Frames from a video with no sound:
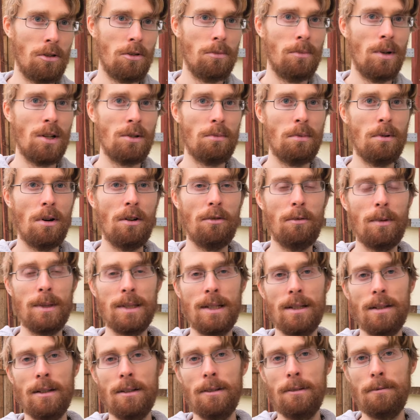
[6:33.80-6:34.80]
zum Beispiel auf
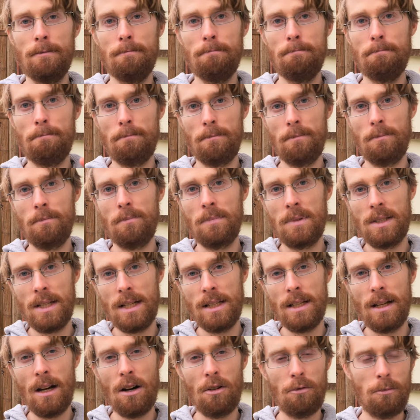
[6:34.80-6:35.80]
meine
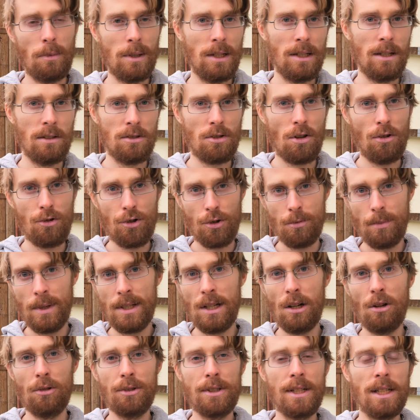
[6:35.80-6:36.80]
auf meine Social
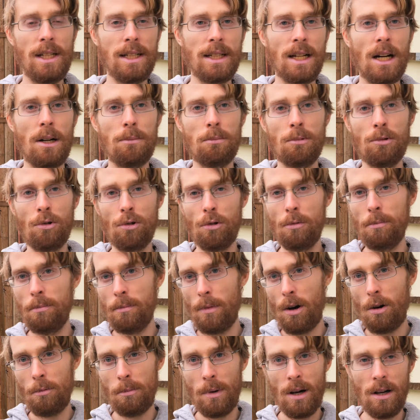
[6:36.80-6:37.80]
Media und Telegram
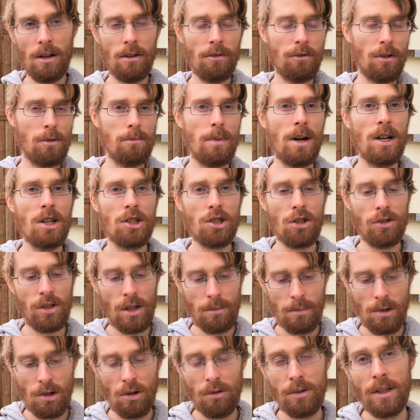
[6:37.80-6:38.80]
Gruppen auch mal vorbeischauen, da
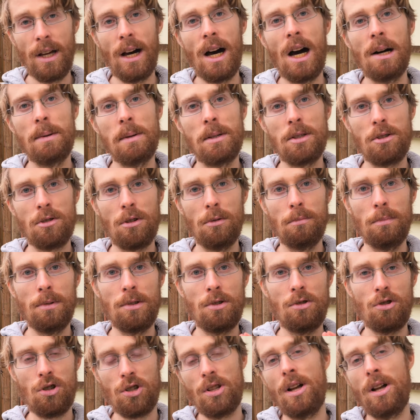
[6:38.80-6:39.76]
habe ich auch eine Arbeitsgruppe zur